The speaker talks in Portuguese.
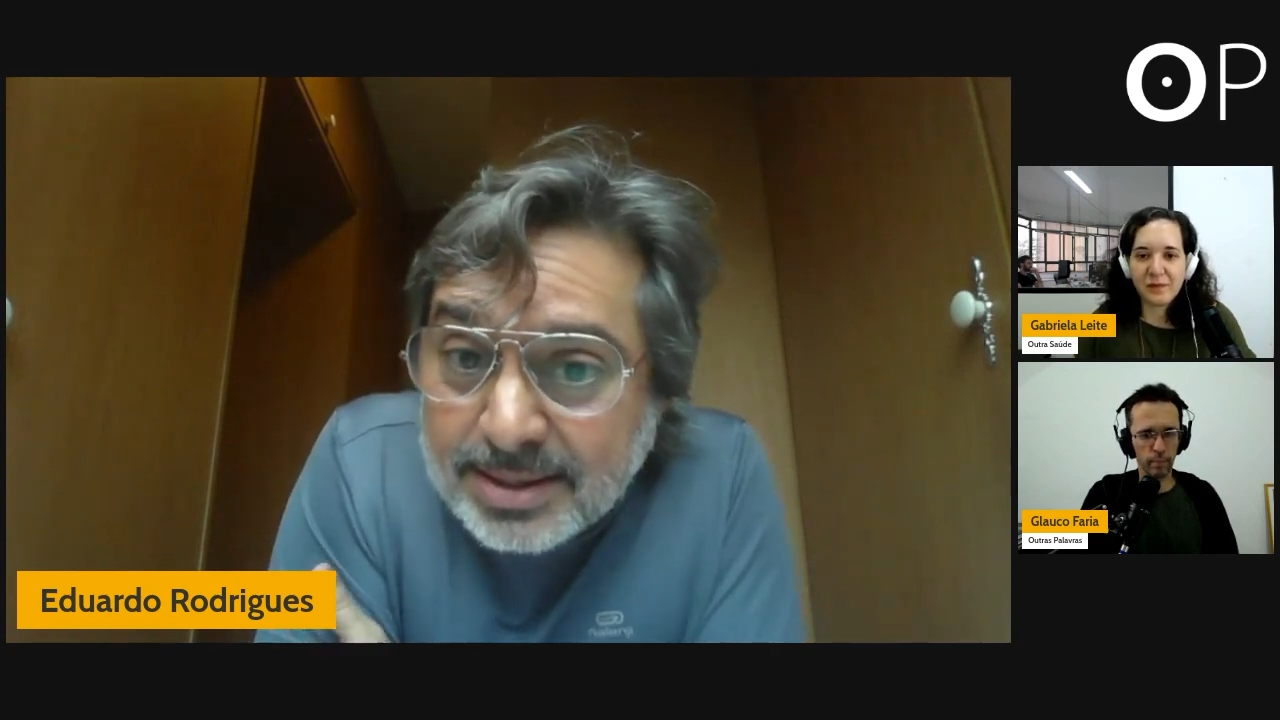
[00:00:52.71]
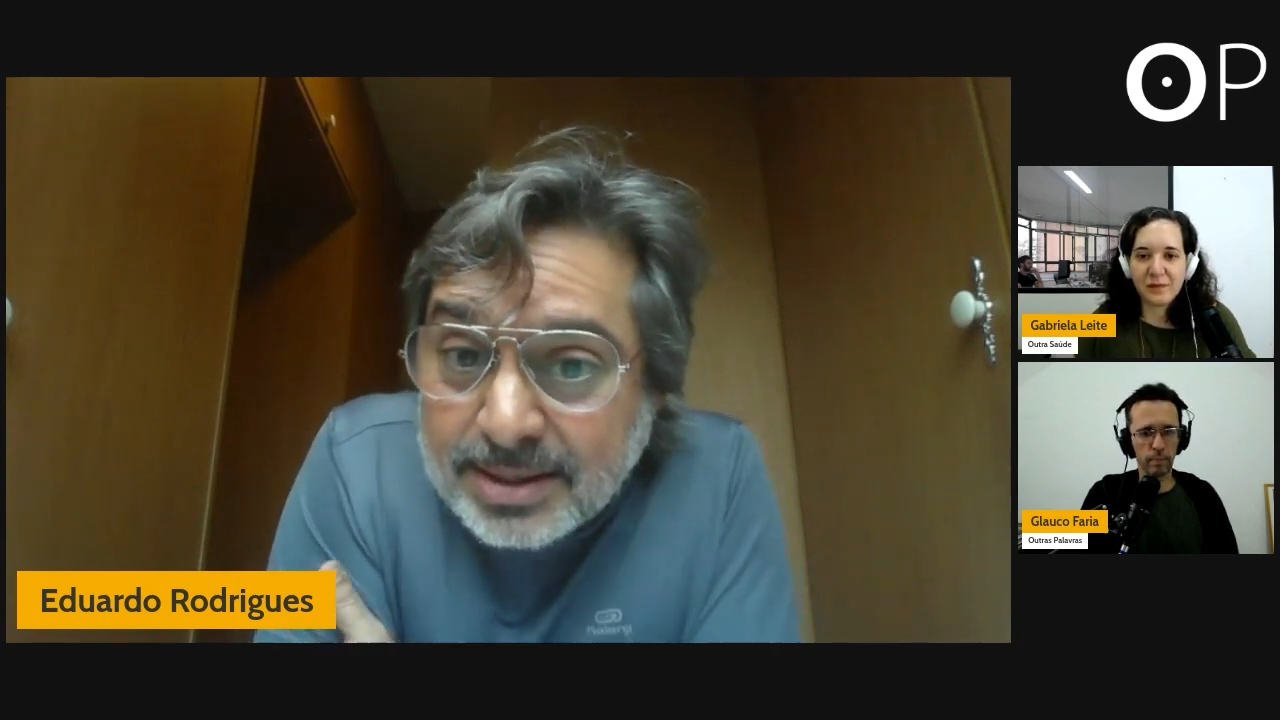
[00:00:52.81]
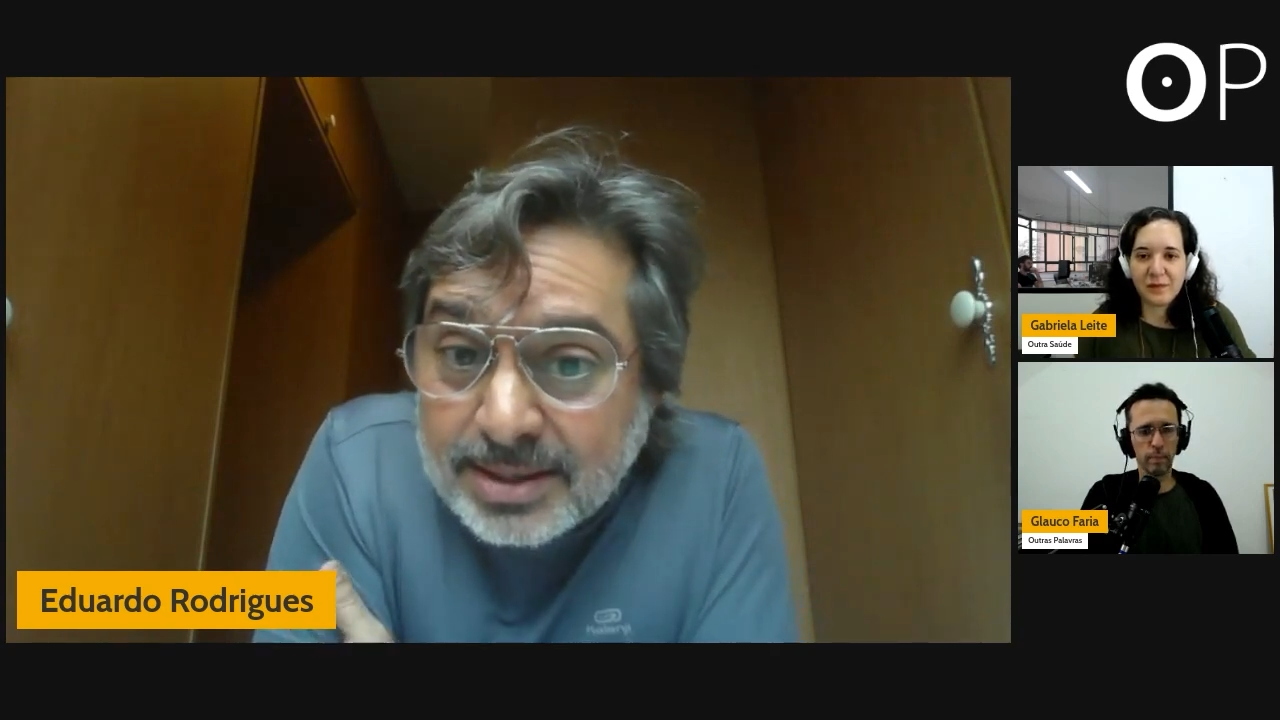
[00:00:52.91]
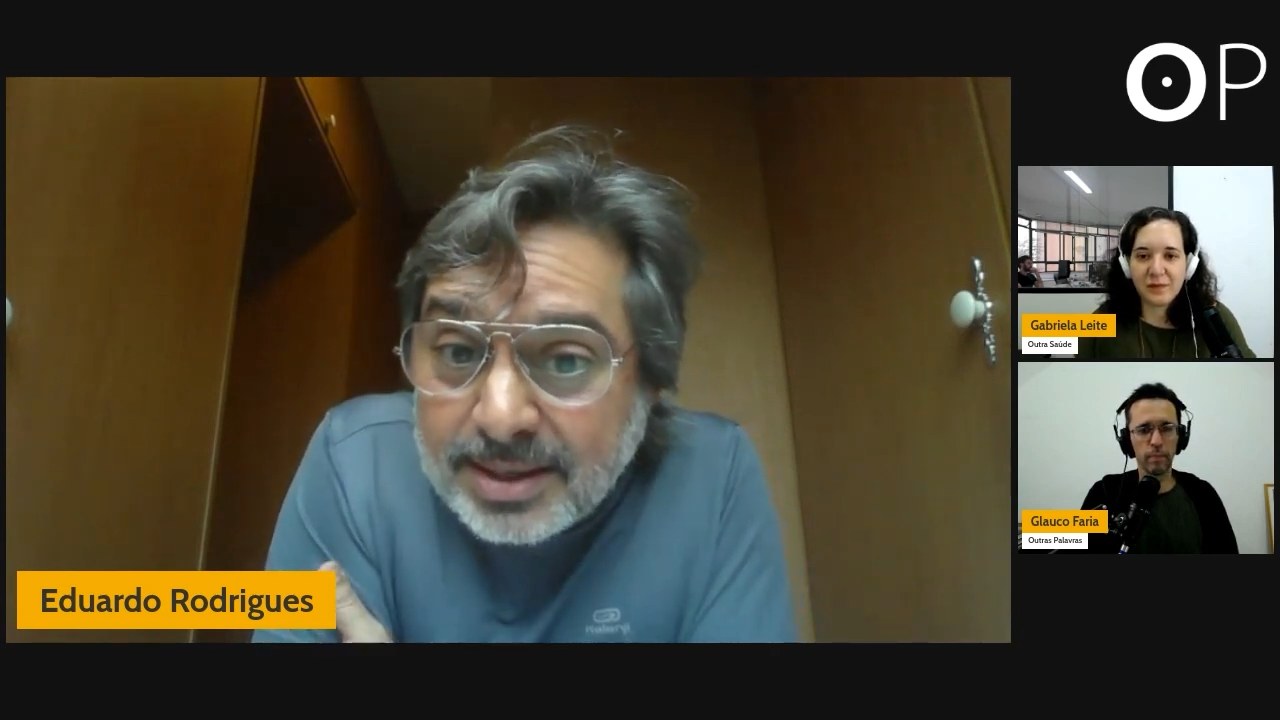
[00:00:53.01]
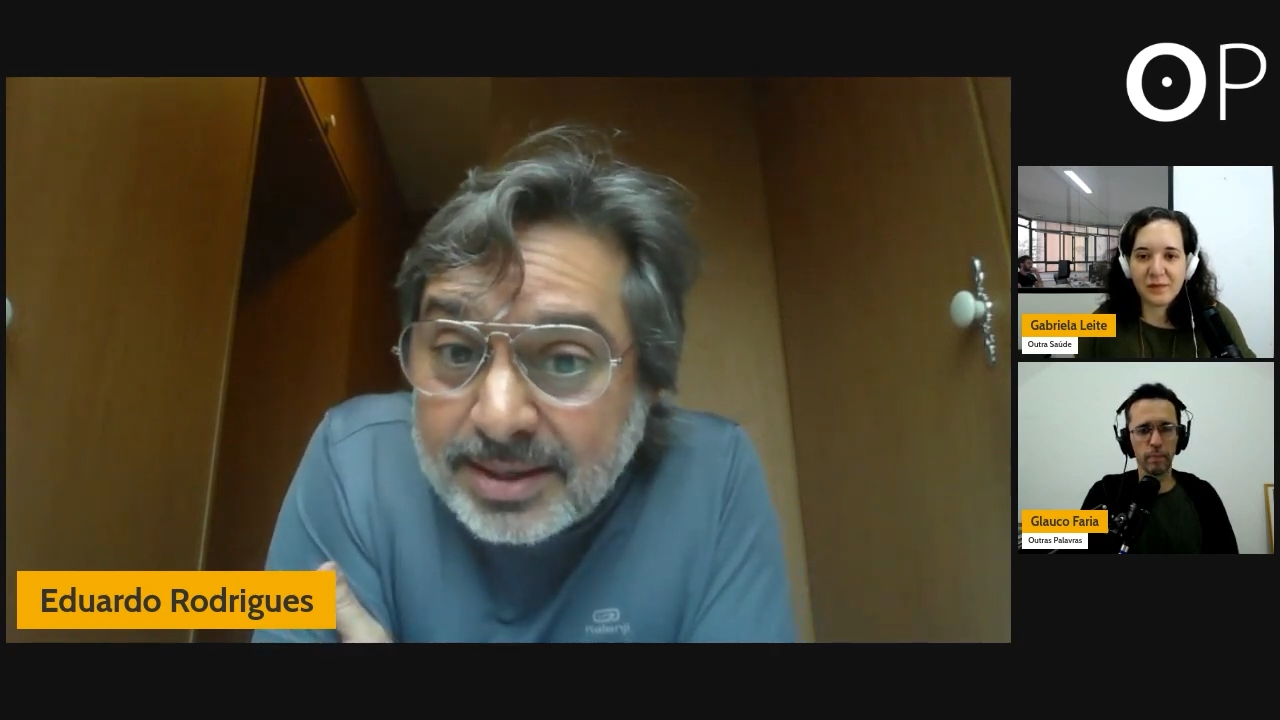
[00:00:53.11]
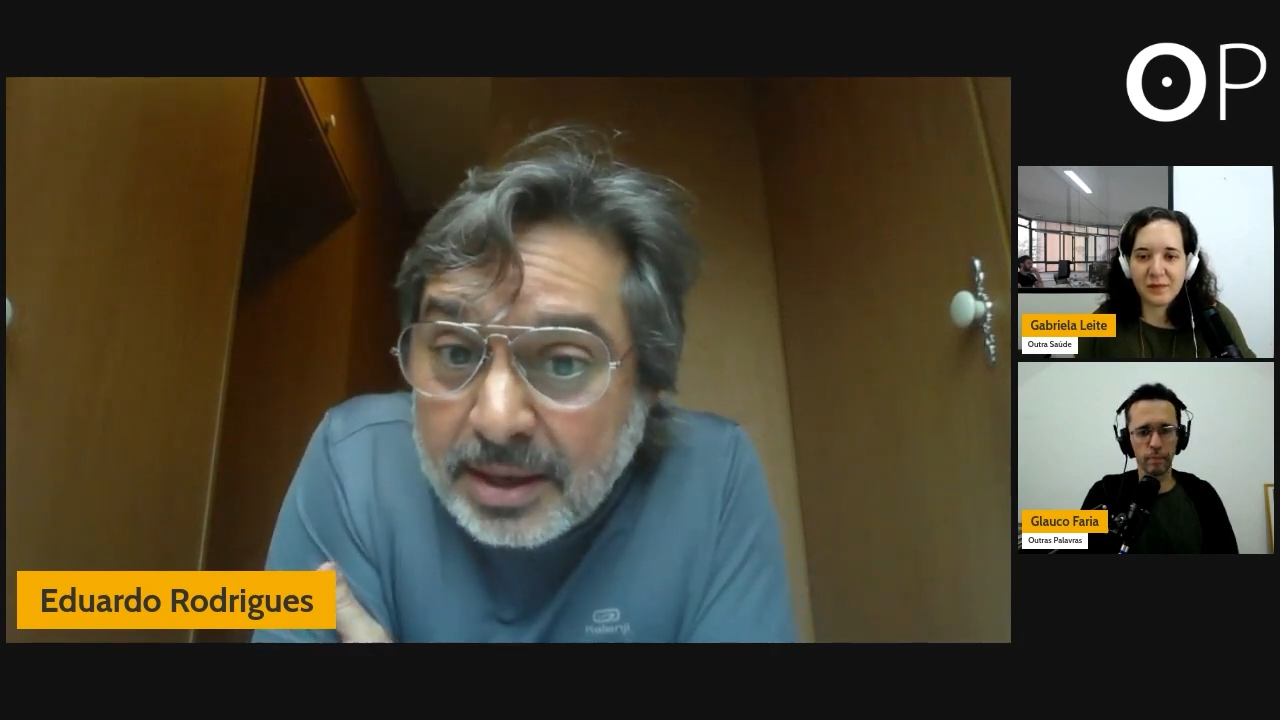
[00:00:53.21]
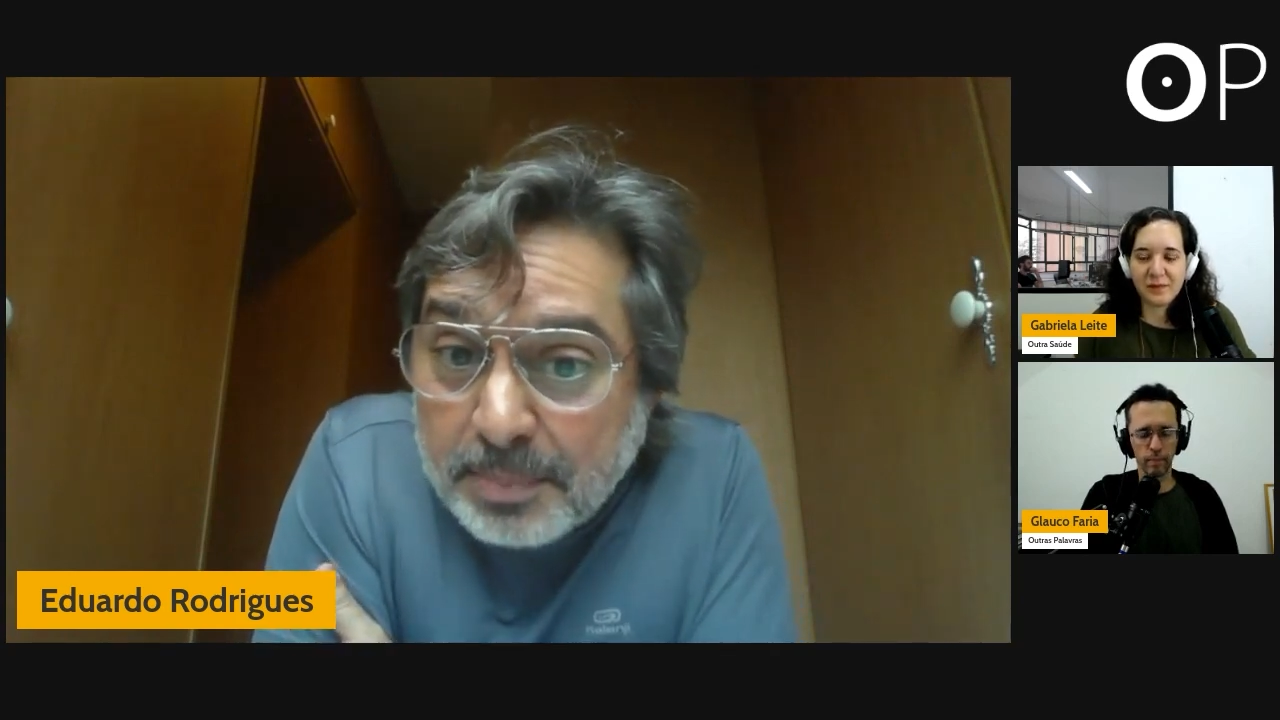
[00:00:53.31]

né? E